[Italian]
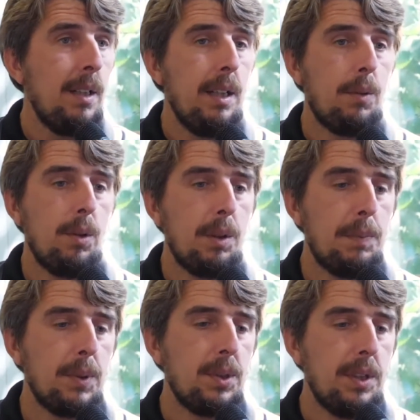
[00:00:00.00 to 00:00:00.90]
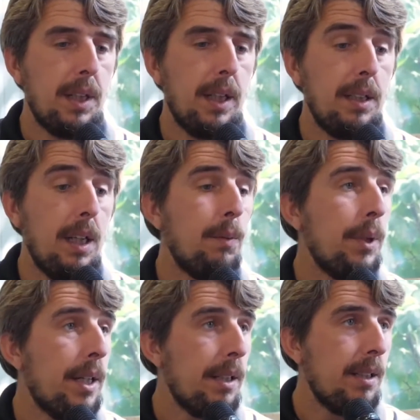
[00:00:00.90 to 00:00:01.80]
e quello che vi posso dire è di
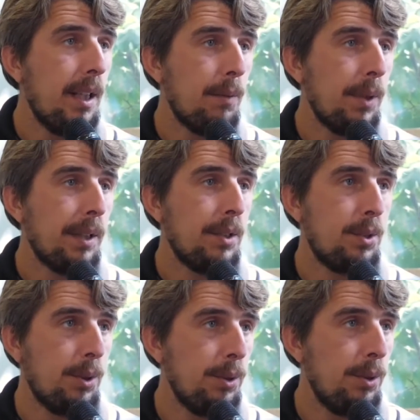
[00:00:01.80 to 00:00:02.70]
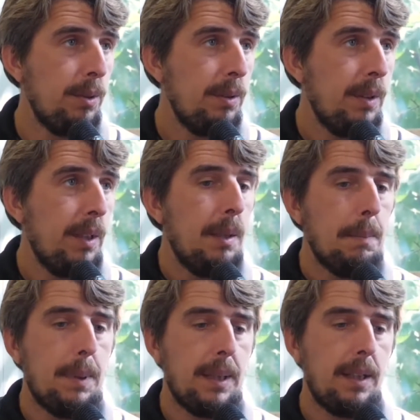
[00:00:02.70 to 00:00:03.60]
lavorare, di lavorare sodo
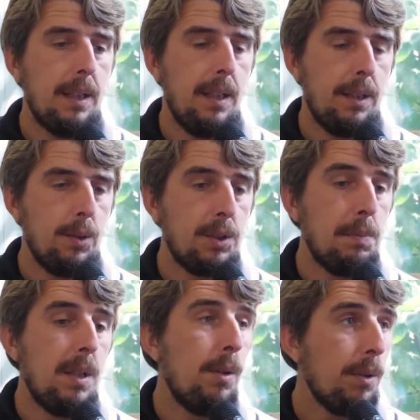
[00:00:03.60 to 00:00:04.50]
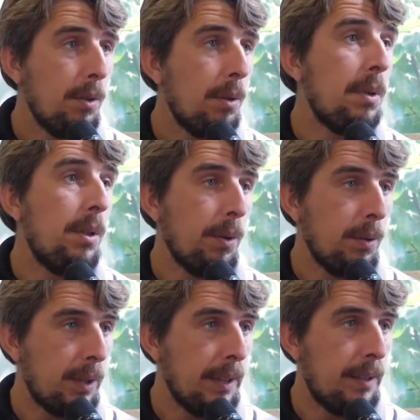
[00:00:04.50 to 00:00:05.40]
perché le cose migliorano e
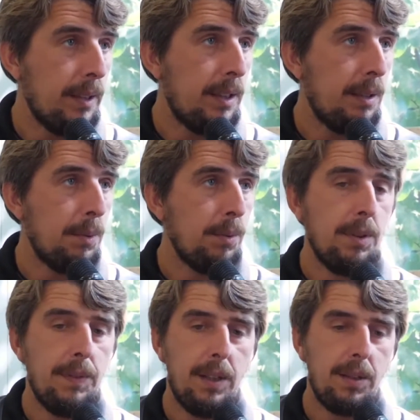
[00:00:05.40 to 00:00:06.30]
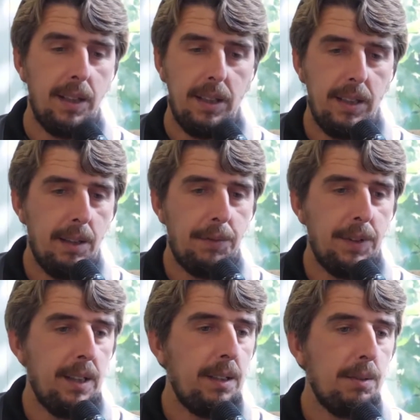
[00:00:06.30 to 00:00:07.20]
migliorano tantissimo. Non è vero che lì è
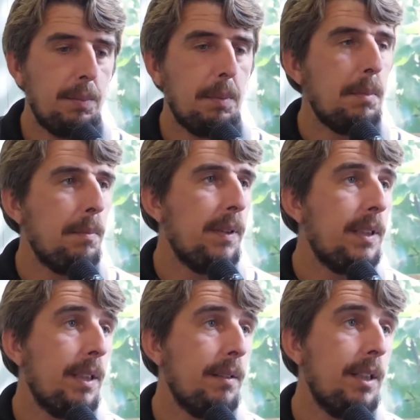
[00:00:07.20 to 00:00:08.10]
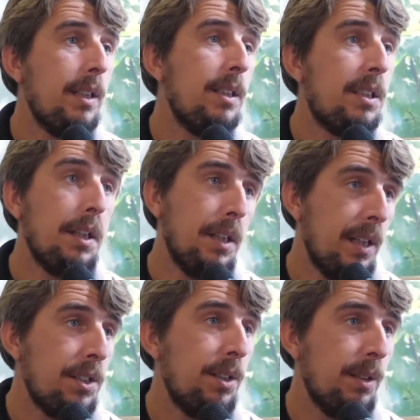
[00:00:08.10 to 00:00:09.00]
finito, probabilmente lì si
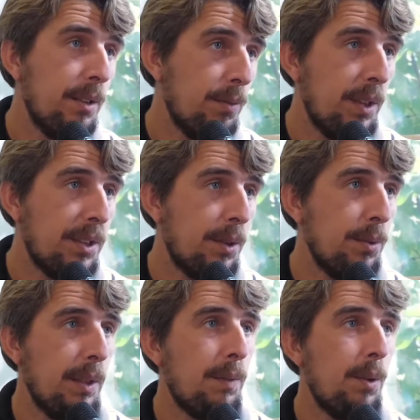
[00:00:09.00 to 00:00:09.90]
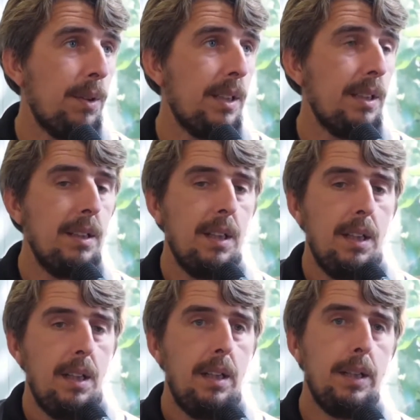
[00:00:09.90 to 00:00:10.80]
rinasce una seconda volta
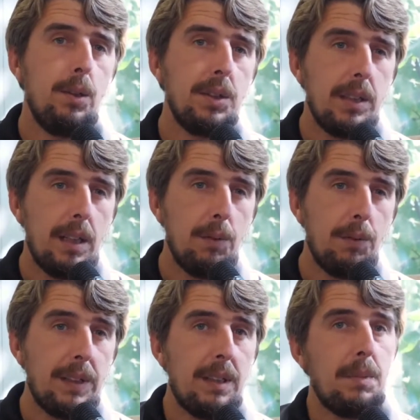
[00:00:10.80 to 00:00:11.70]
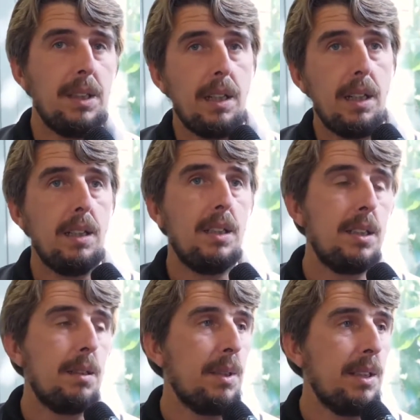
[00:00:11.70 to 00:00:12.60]
le cose andranno fatte in maniera
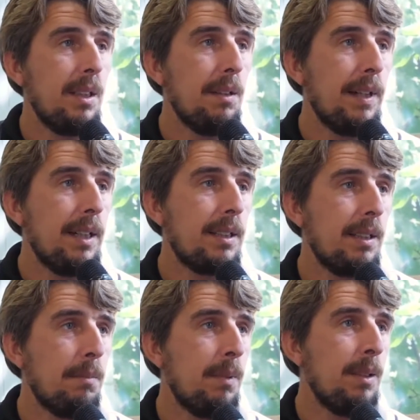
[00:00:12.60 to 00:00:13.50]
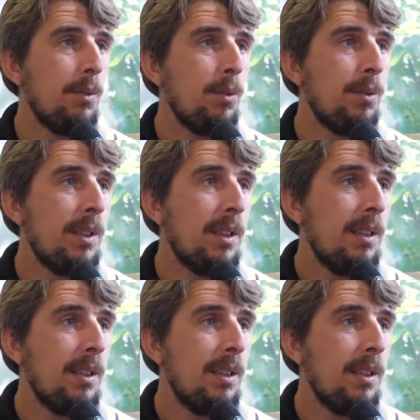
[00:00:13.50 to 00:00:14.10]
leggermente diversa, ma, non,